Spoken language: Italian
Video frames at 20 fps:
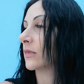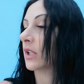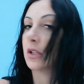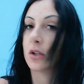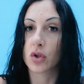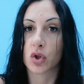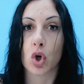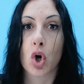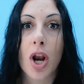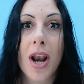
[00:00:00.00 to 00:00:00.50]

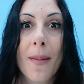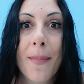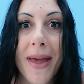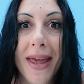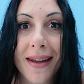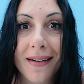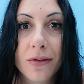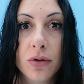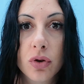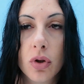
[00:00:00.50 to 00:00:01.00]
io sono
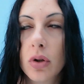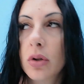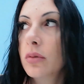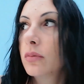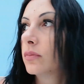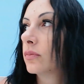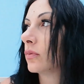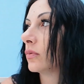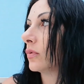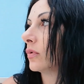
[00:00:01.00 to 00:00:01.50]
all'aperto
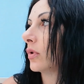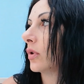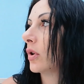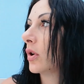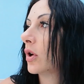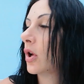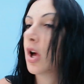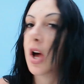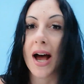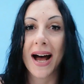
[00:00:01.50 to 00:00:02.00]

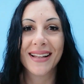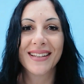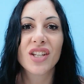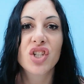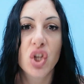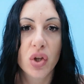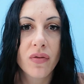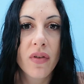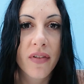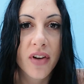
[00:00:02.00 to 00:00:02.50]

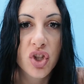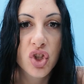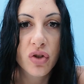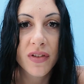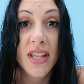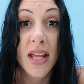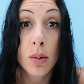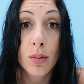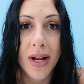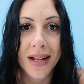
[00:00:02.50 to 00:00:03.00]
adesso vi faccio
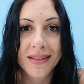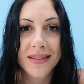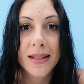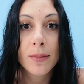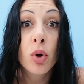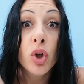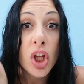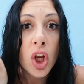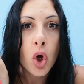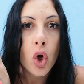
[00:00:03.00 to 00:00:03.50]
vedere un
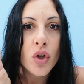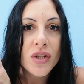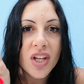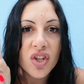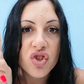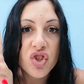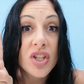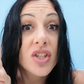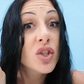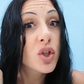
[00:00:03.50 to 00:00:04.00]
attimo che cosa
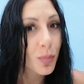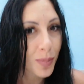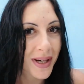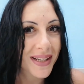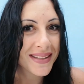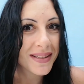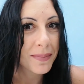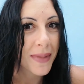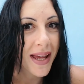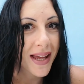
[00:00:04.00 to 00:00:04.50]
c'è sopra
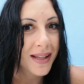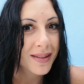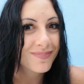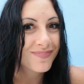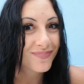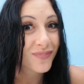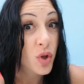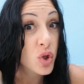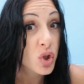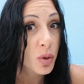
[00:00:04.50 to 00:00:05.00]
di me
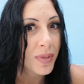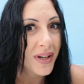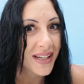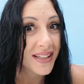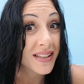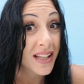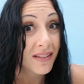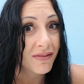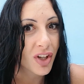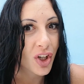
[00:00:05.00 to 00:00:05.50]
giusto per
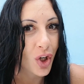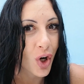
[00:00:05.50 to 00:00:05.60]
rendervi